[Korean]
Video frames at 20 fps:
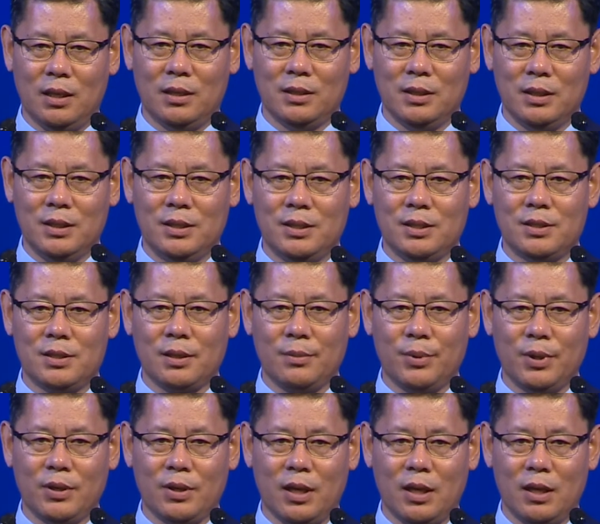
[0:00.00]
이 질서
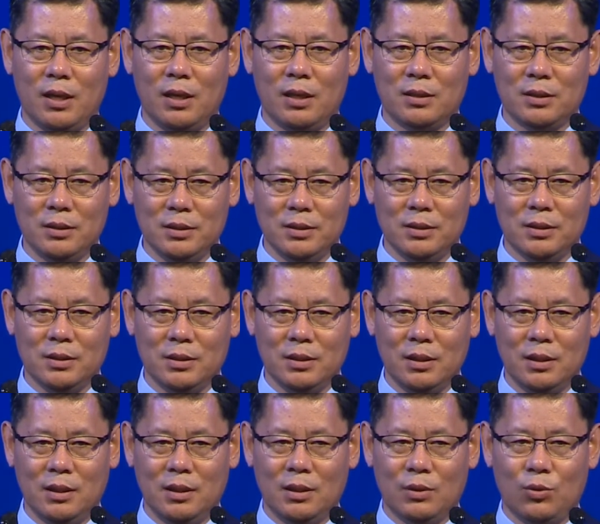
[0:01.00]
변화는
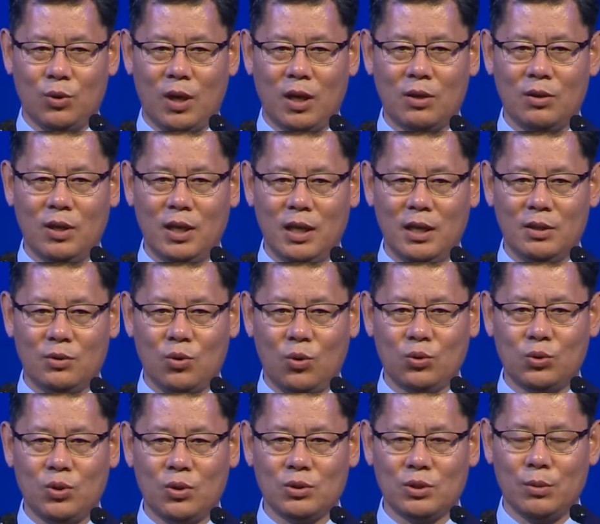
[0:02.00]
과거와의
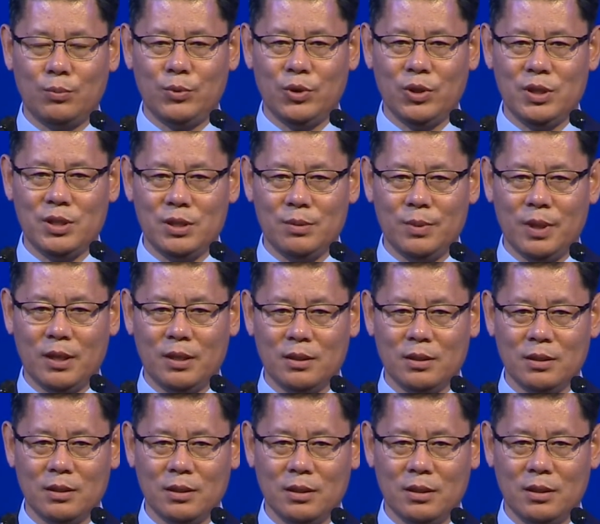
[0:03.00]
공통점도
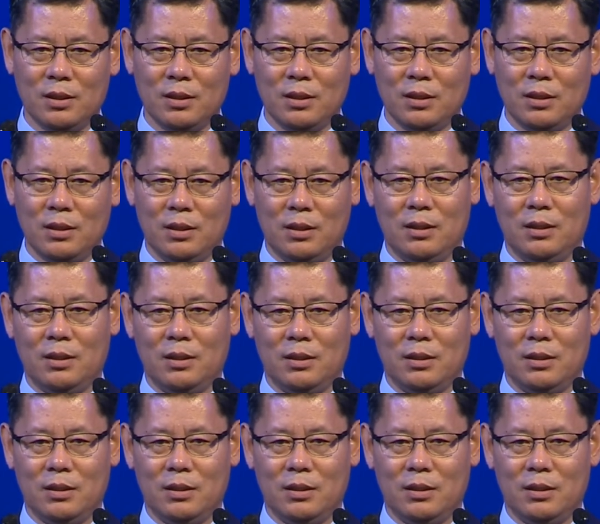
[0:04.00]
있지만 어,